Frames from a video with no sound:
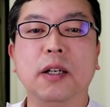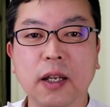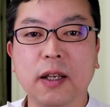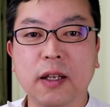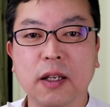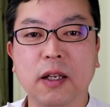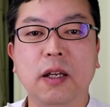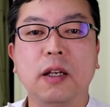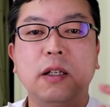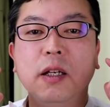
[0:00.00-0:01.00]
さいね。
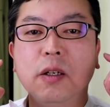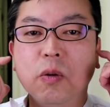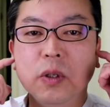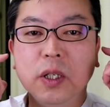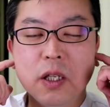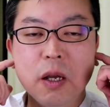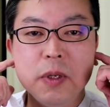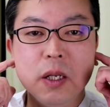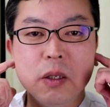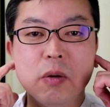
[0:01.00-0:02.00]
ここに痛
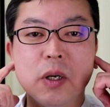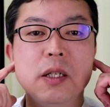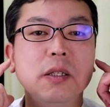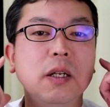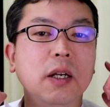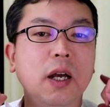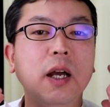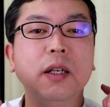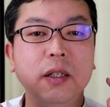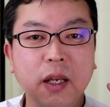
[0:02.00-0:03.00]
みなどを感じない
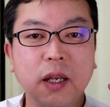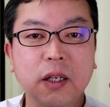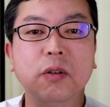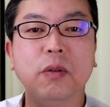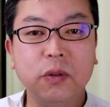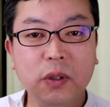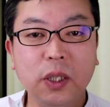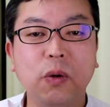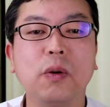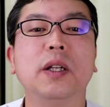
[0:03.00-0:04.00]
範囲でゆっく
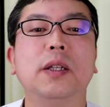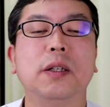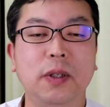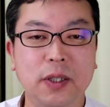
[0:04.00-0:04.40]
り行って